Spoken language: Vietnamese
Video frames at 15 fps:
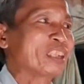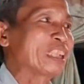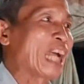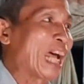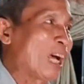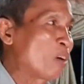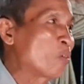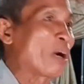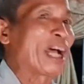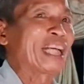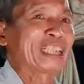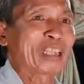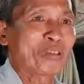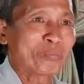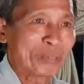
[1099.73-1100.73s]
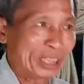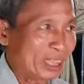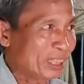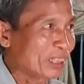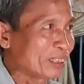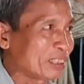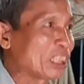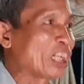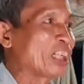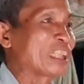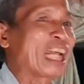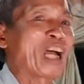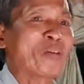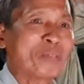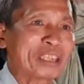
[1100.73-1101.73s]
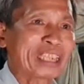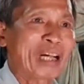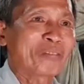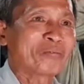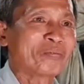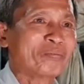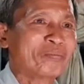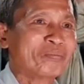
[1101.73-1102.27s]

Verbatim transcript: đã hoài không biết chừng nào mới xong